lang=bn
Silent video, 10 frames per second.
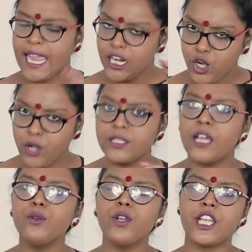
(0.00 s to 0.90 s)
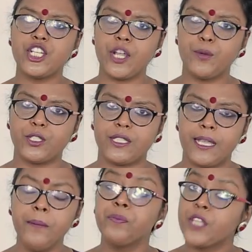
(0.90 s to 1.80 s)
এই সংস্থাগুলোর হিসেব
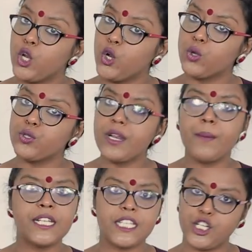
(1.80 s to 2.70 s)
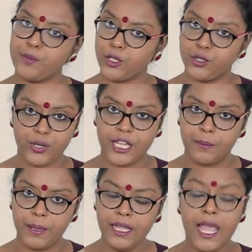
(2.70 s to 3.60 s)
হচ্ছে লোকজন আমার জিনিসপত্র
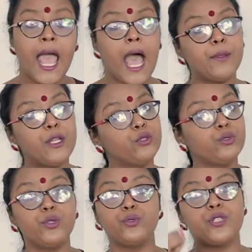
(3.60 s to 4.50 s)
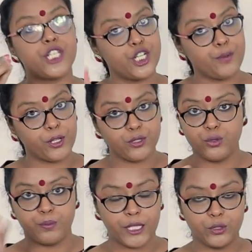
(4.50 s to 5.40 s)
কিনবে আমি নতুন নতুন জিনিসপত্র
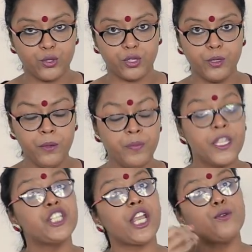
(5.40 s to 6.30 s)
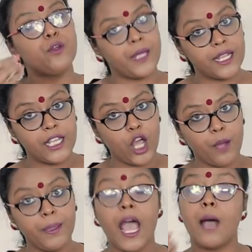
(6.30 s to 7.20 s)
উৎপাদন করব সেগুলো বিক্রি
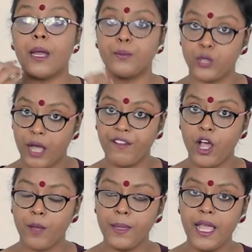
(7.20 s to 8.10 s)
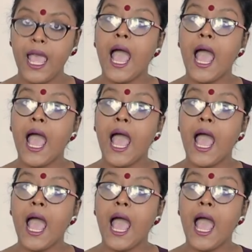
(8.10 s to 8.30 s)
হবে আমার মুনাফা হবে